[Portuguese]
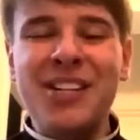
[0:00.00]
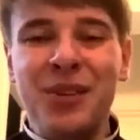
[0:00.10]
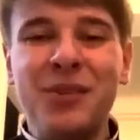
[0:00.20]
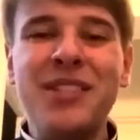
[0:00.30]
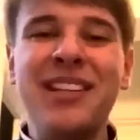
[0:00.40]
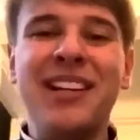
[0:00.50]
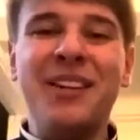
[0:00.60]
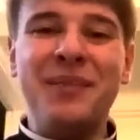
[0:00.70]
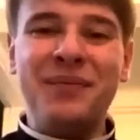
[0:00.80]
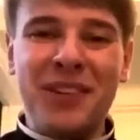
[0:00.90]
Juntos,
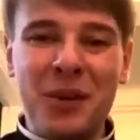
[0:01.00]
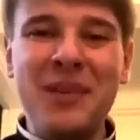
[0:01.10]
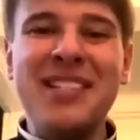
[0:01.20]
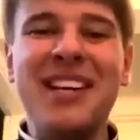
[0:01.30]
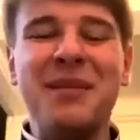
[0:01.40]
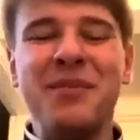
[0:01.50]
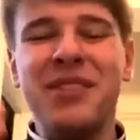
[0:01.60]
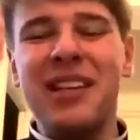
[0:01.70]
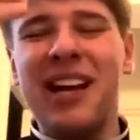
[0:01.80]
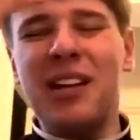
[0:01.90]
então,
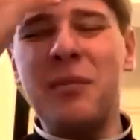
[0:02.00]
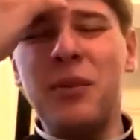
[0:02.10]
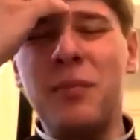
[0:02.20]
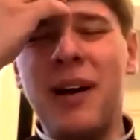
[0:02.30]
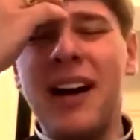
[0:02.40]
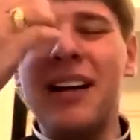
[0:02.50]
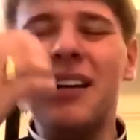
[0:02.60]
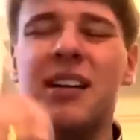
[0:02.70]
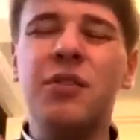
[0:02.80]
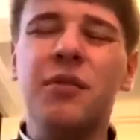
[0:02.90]
comecemos. Em nome do
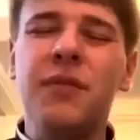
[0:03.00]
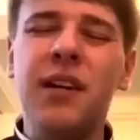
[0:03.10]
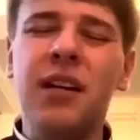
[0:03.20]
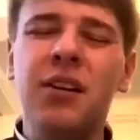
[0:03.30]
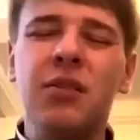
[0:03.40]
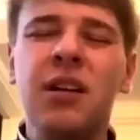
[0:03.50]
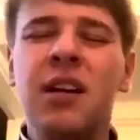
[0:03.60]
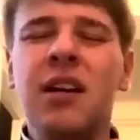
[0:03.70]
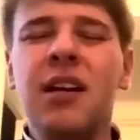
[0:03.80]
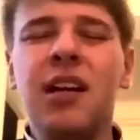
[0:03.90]
Pai, do Filho
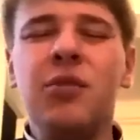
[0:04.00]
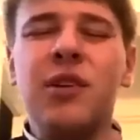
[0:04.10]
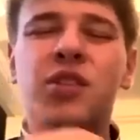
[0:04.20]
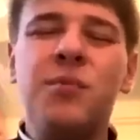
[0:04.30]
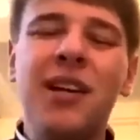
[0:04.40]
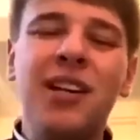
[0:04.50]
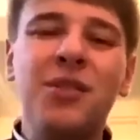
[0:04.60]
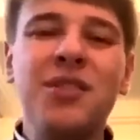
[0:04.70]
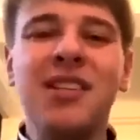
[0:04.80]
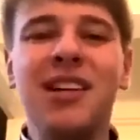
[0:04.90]
e do
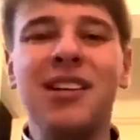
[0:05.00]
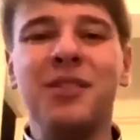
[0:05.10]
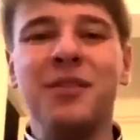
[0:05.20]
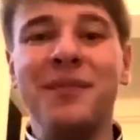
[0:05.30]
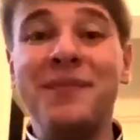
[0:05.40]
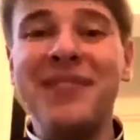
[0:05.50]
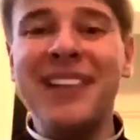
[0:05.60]
Espírito Santo.